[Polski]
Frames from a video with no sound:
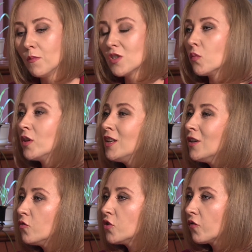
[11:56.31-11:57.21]
my sobie
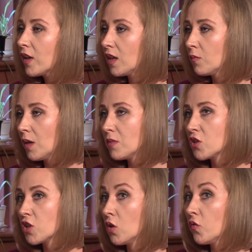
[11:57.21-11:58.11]
nie uświadamiamy,
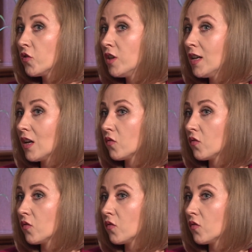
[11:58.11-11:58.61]
z czego wynika